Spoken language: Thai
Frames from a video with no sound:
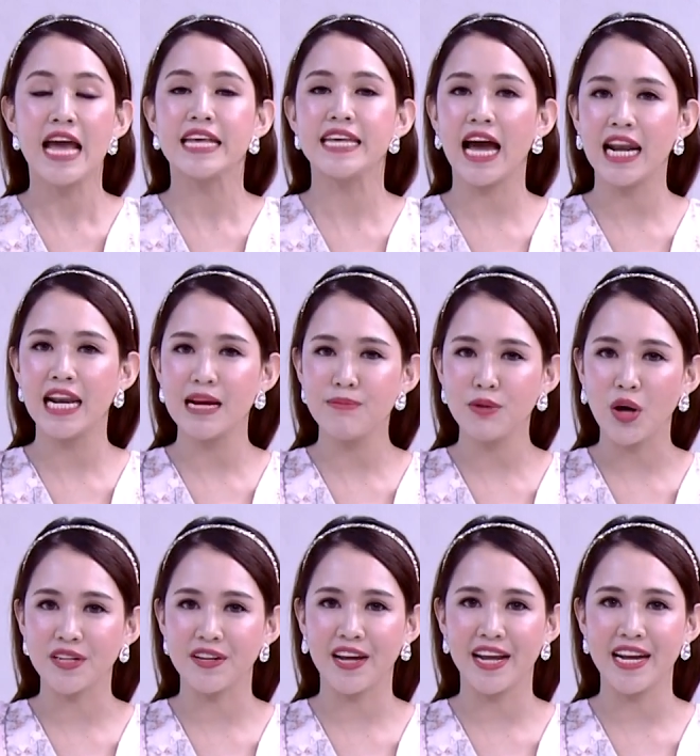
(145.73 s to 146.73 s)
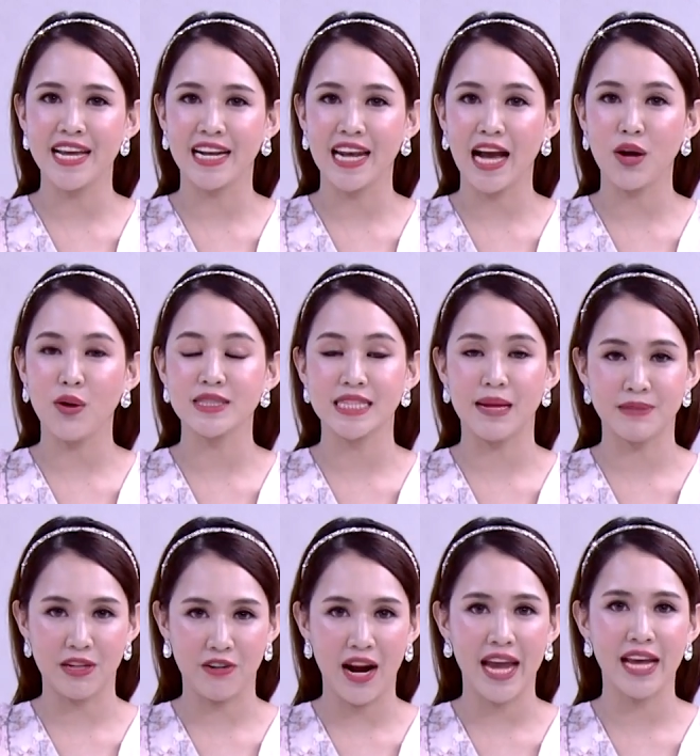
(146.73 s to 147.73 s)
อย่าลืมกดกระดิ่งและกด
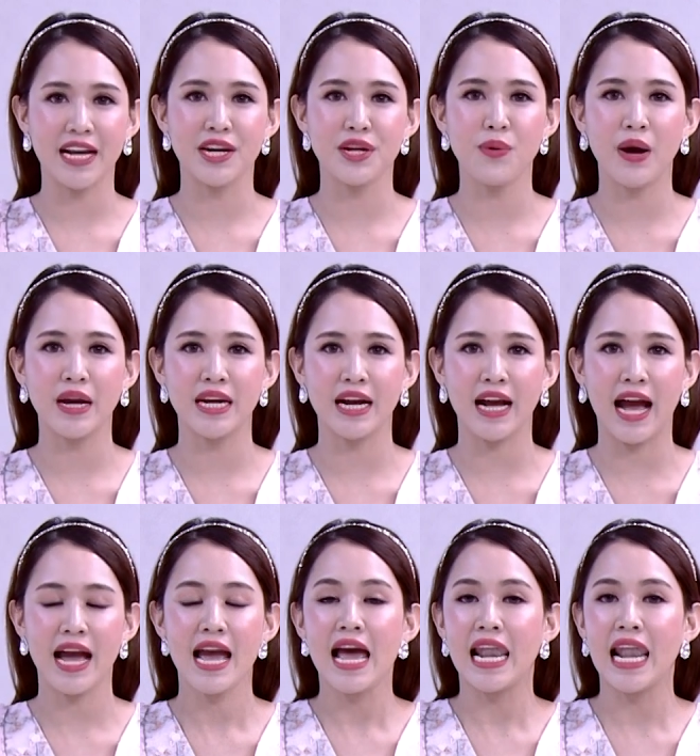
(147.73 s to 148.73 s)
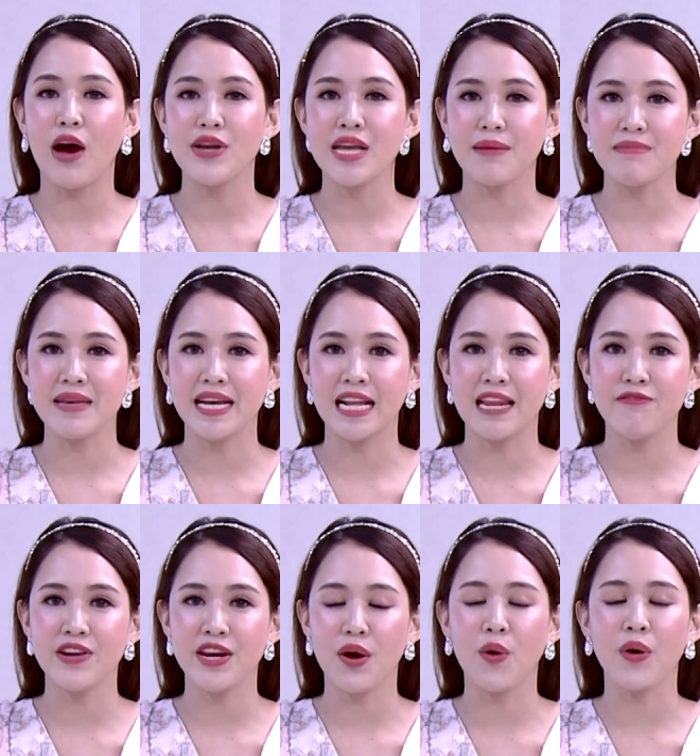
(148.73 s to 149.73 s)
Subscribe กันด้วยนะคะ เรายังมีคลิป
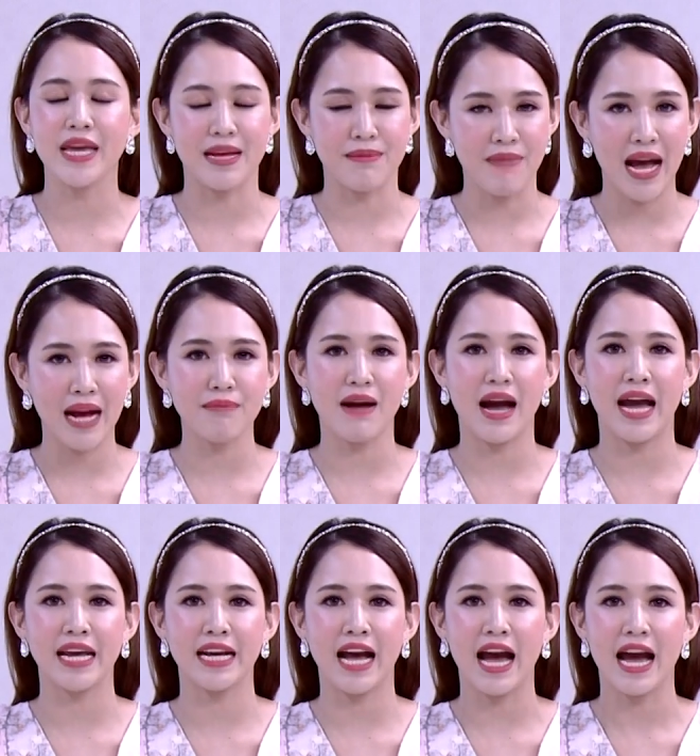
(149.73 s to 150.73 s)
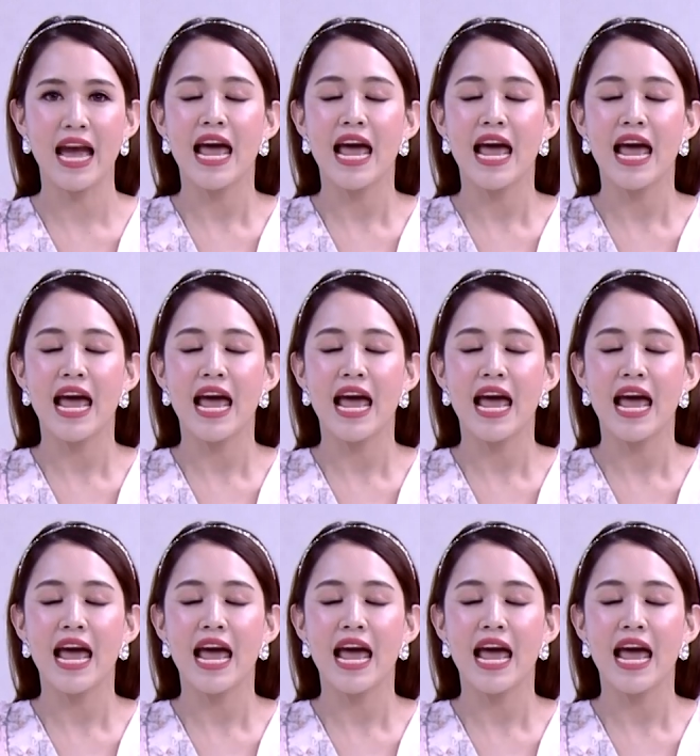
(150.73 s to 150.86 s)
วิดีโออีกมากมายค่ะ